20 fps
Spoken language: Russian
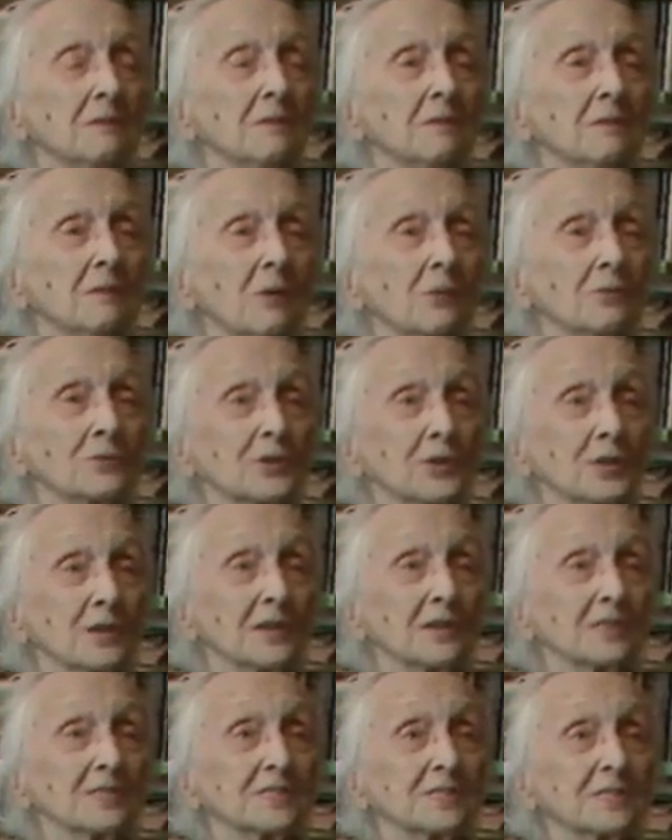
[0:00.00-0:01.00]
он же
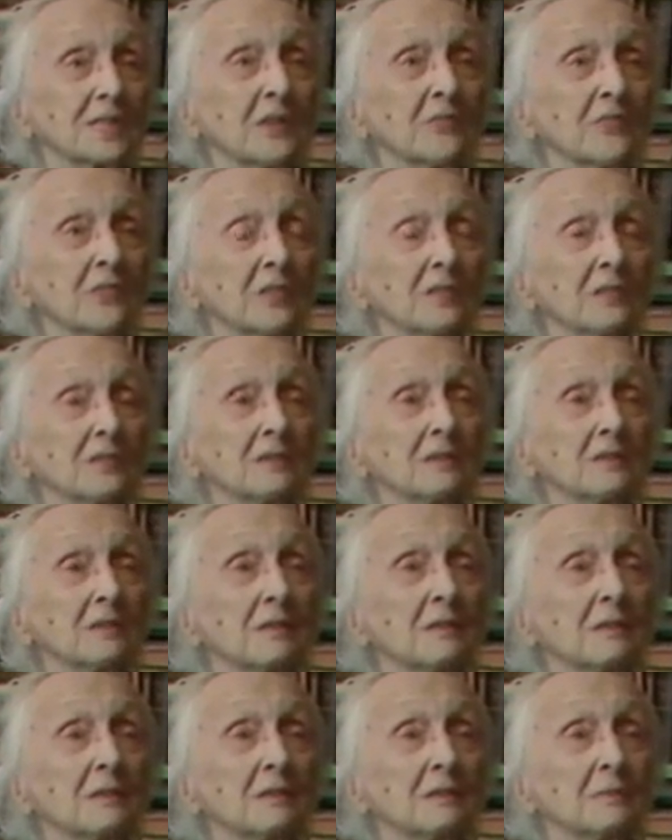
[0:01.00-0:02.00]
оставил
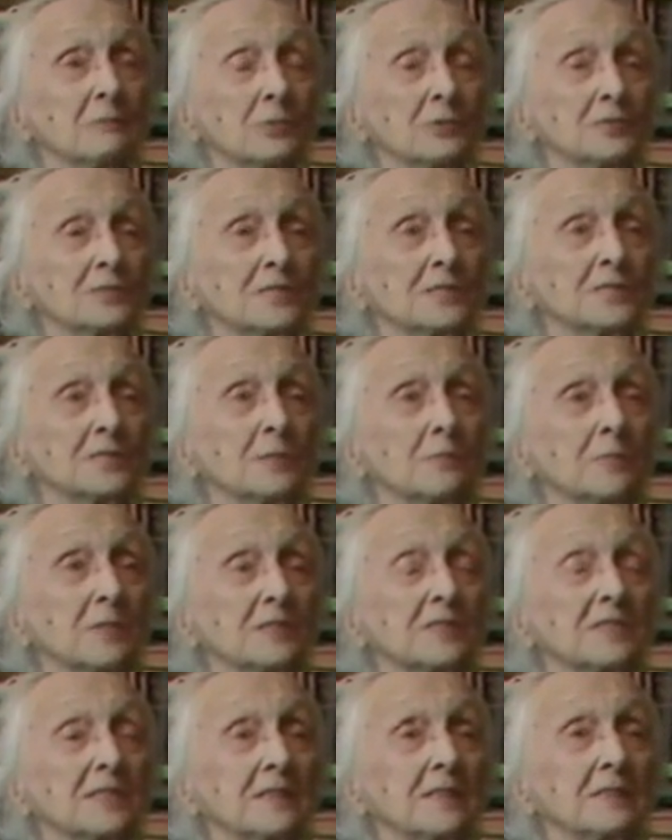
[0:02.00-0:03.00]
после себя
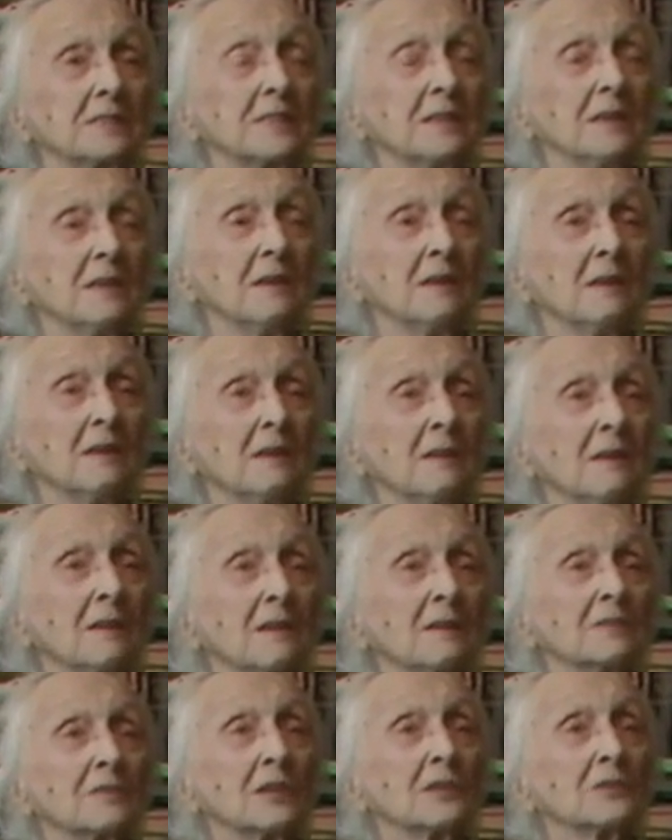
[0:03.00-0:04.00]
следы,
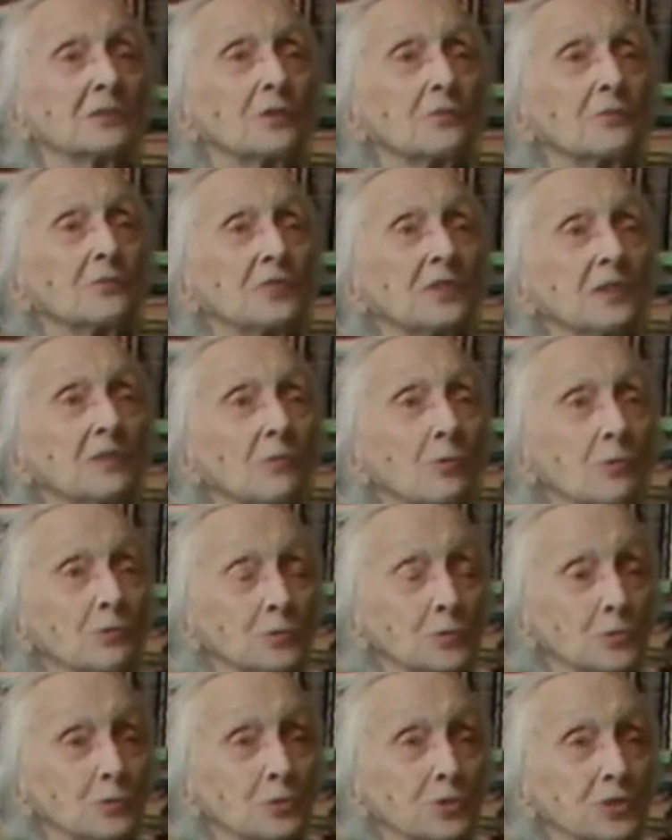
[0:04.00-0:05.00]
так что в его
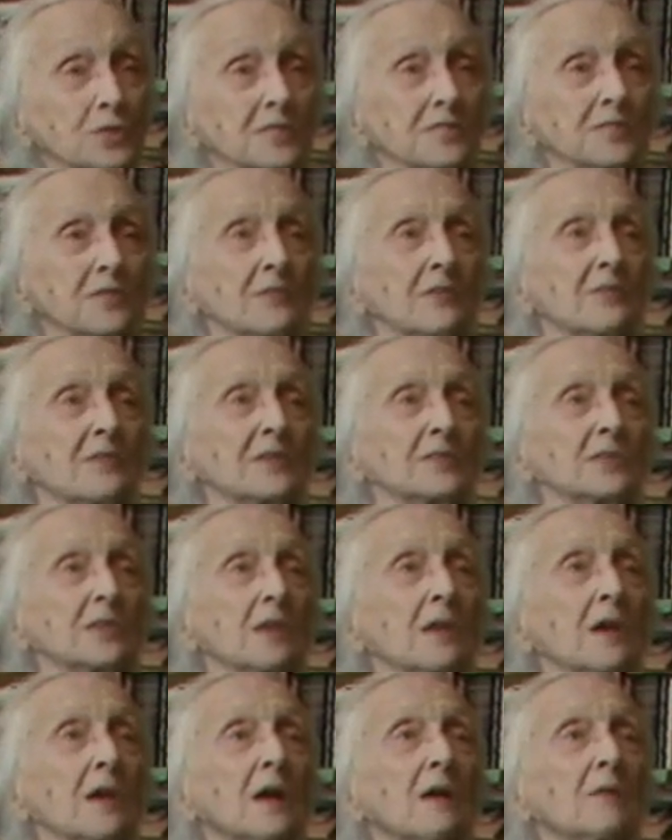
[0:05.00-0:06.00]
существовании,
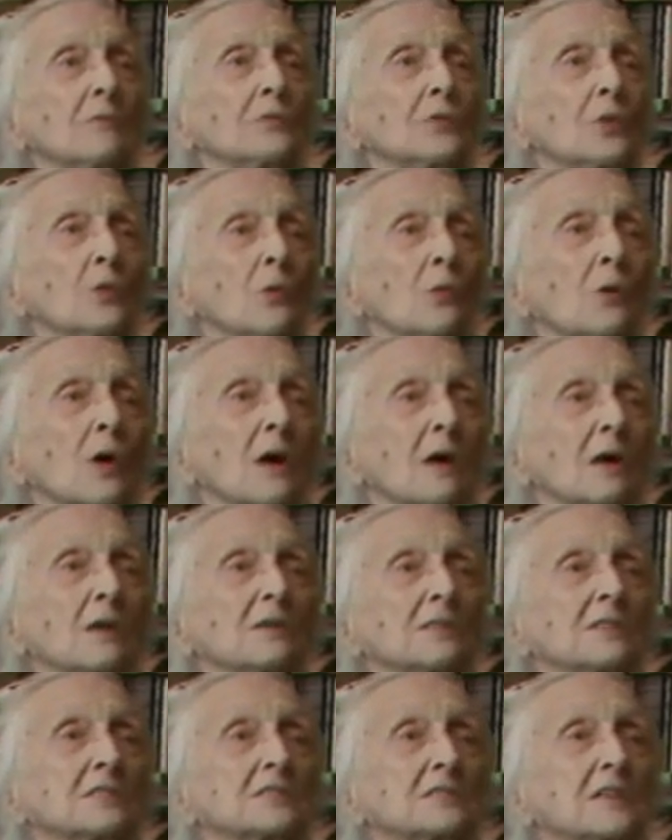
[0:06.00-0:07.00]
но как
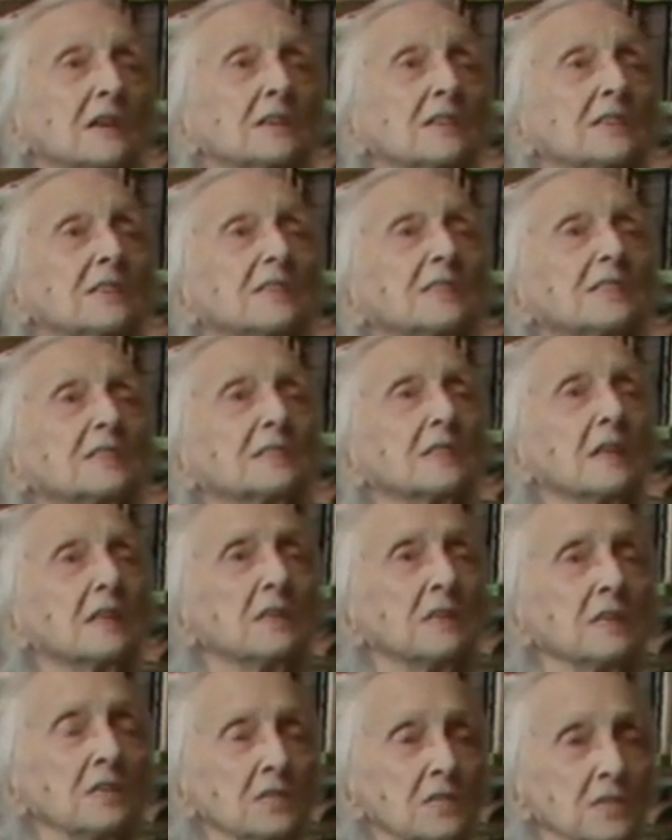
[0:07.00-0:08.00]
лица
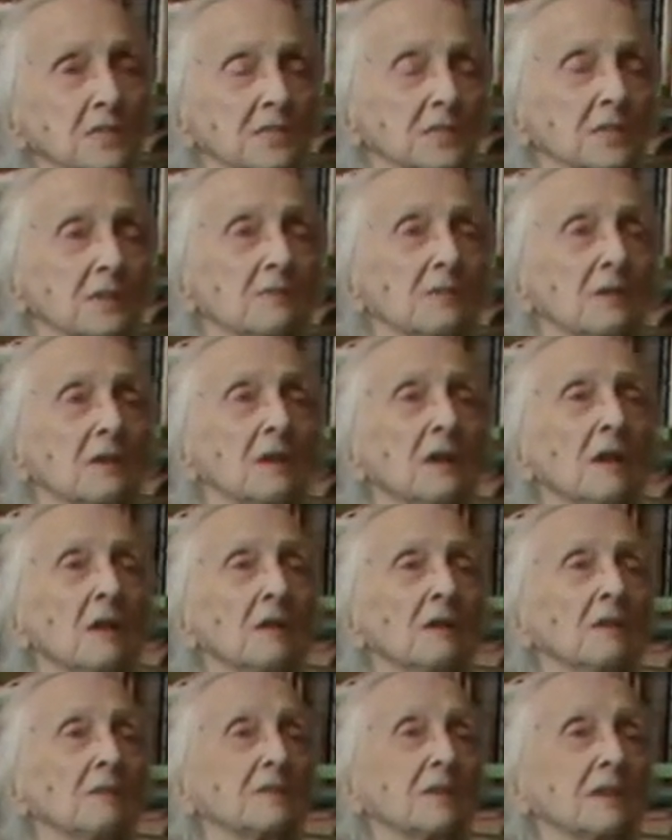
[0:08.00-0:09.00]
исторического,
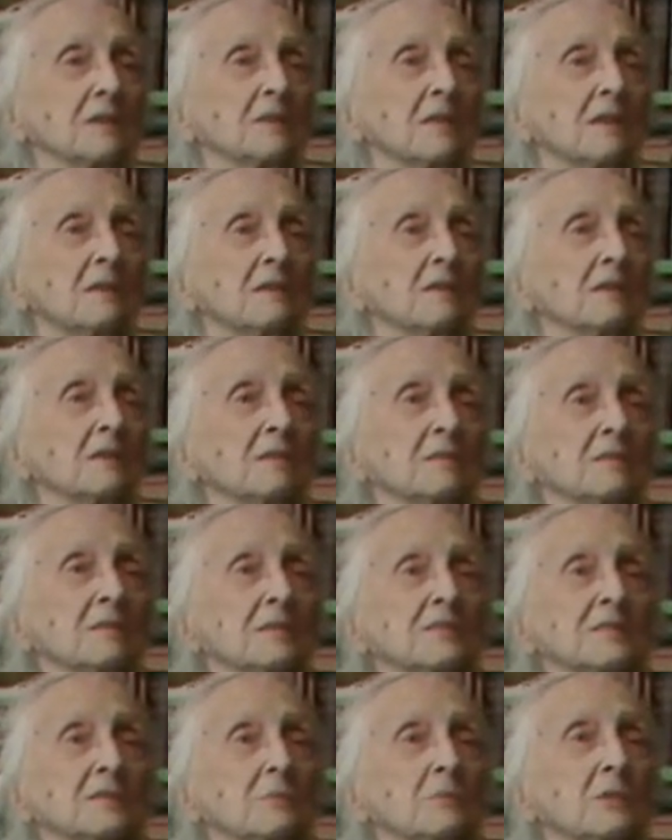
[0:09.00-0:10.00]
я не, я э, не
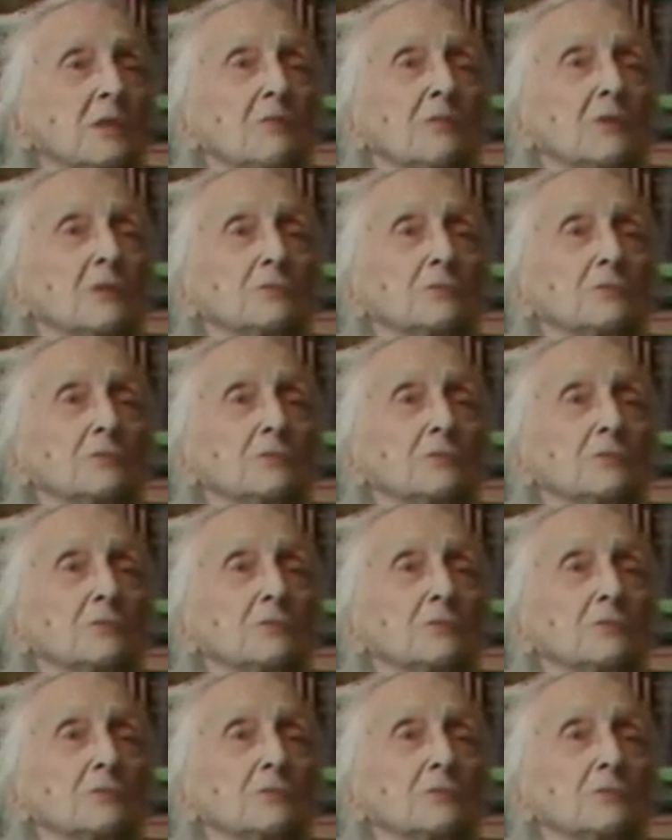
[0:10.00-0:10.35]
сомневаюсь